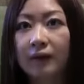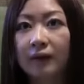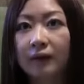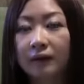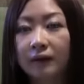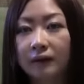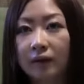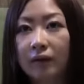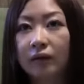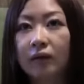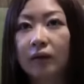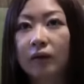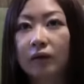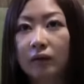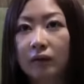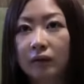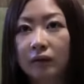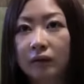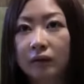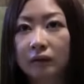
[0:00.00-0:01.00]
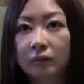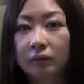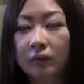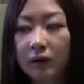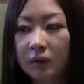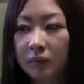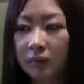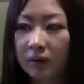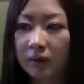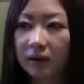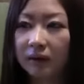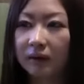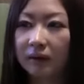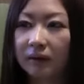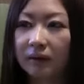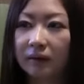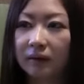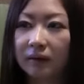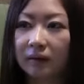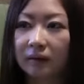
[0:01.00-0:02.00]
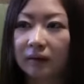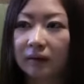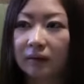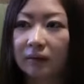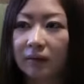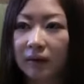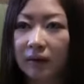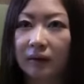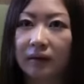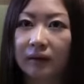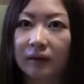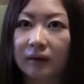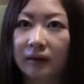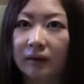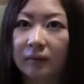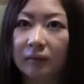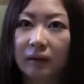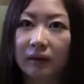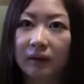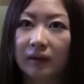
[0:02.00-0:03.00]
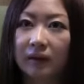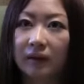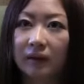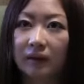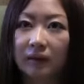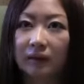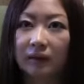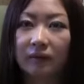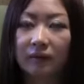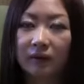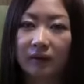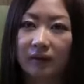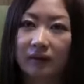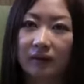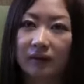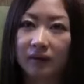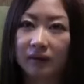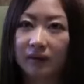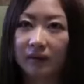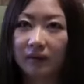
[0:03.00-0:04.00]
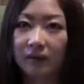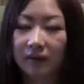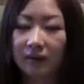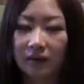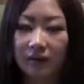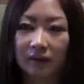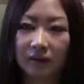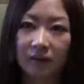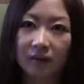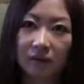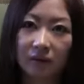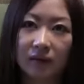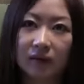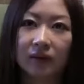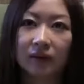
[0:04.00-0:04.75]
なってんねん前までだって終わってまたやって終わってやってやったのに